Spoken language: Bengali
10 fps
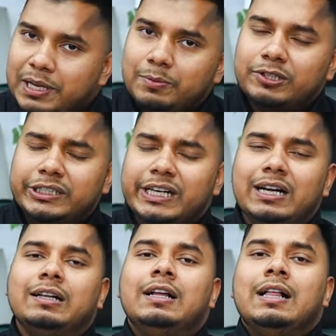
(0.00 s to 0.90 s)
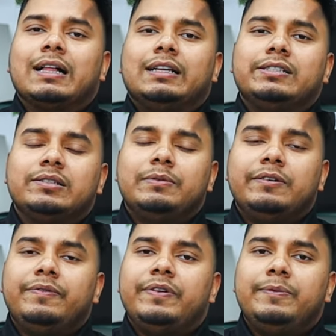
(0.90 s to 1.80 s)
এমনি বলছি না
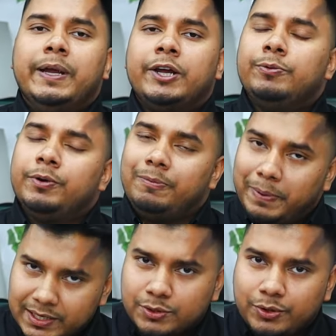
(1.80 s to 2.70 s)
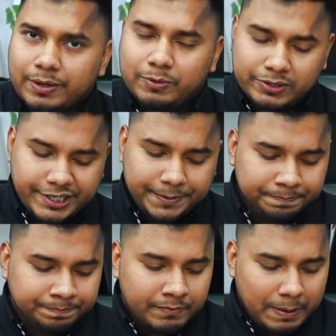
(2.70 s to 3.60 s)
কাস্টমারের ফিডব্যাকের উপরে বেস করে বলছি
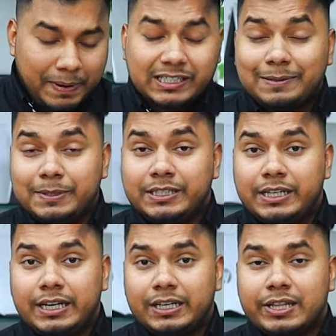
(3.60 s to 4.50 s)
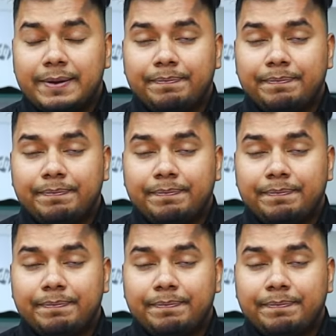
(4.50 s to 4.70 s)
পাশাপাশি এটাতে